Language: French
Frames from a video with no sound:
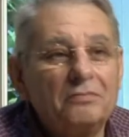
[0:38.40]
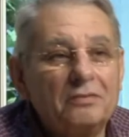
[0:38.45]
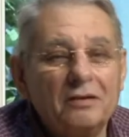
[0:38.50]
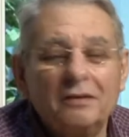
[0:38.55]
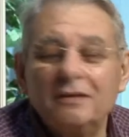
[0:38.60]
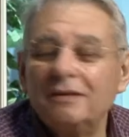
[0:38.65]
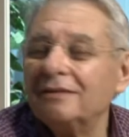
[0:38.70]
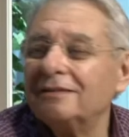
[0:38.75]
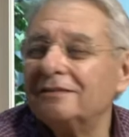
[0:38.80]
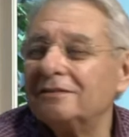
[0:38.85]

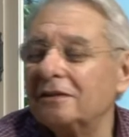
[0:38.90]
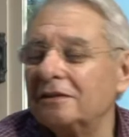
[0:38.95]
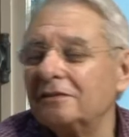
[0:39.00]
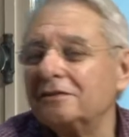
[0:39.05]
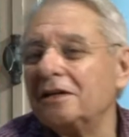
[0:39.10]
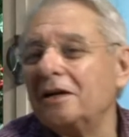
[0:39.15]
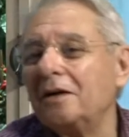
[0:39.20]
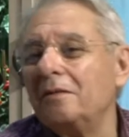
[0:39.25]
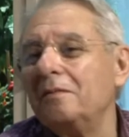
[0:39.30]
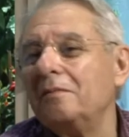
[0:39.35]

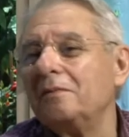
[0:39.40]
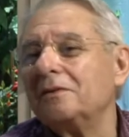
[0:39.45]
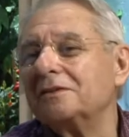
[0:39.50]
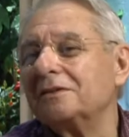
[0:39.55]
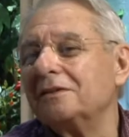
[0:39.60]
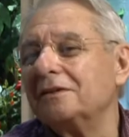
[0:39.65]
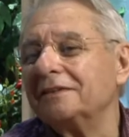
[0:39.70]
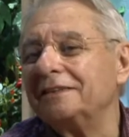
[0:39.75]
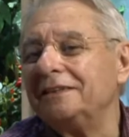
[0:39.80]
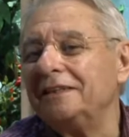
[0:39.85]
C'est quand même
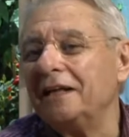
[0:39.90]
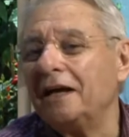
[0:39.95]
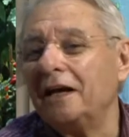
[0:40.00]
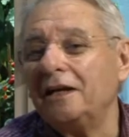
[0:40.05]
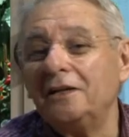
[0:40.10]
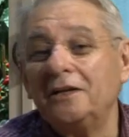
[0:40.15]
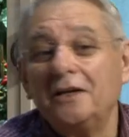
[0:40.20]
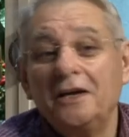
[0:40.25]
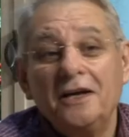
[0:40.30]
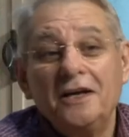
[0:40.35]
extraordinaire.
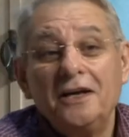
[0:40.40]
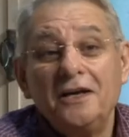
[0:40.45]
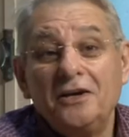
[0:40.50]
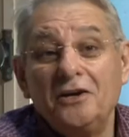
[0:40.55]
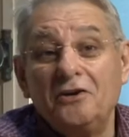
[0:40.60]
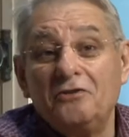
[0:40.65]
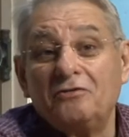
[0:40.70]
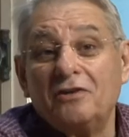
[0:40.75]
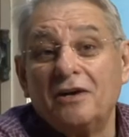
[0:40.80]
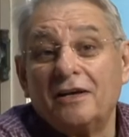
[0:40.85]

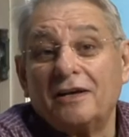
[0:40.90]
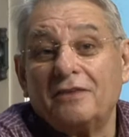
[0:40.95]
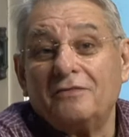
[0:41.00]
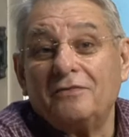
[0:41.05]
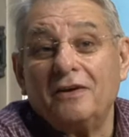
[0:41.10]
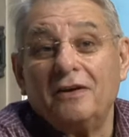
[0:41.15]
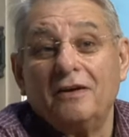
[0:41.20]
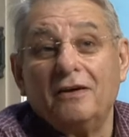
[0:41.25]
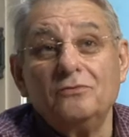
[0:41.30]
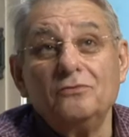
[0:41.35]
Et, Jacques
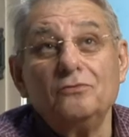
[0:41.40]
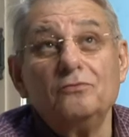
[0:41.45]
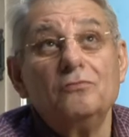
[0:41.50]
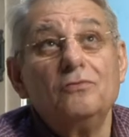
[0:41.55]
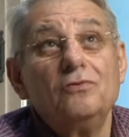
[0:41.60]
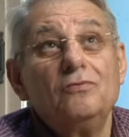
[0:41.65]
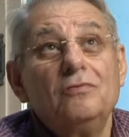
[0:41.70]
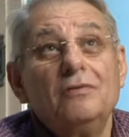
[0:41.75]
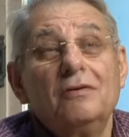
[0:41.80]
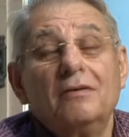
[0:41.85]
avait un
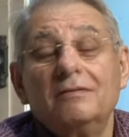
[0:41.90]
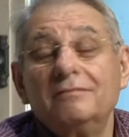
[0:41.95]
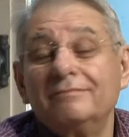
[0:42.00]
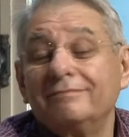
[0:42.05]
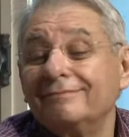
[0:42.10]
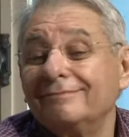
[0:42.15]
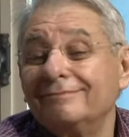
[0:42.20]
humour.